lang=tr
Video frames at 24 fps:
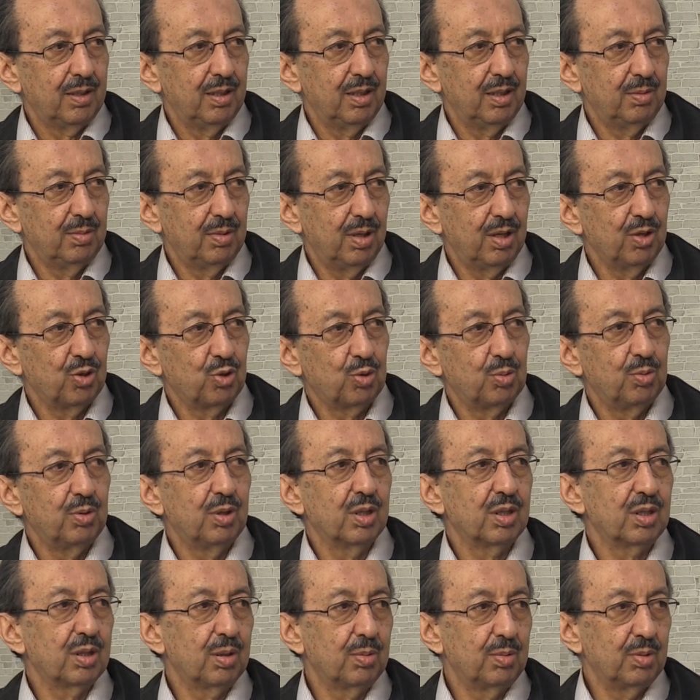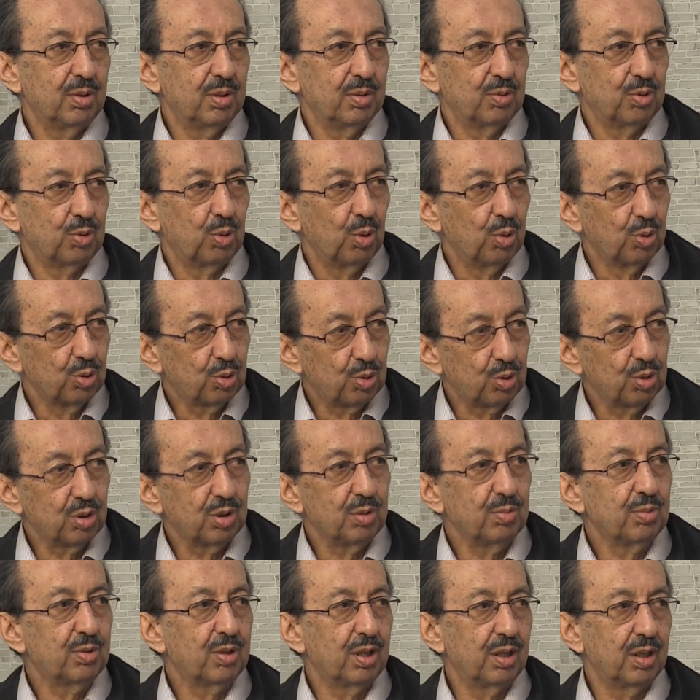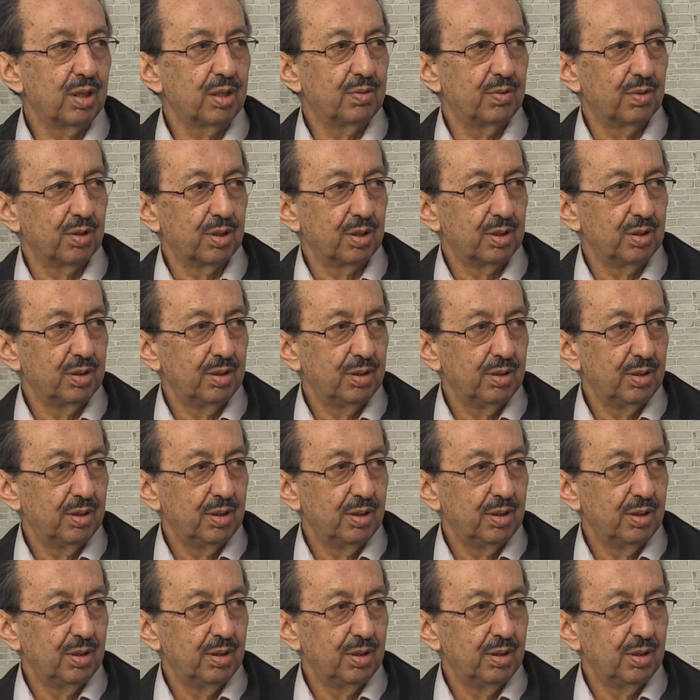Değil mi? Her cümle yazabilirim. Sonsuz imkanat var.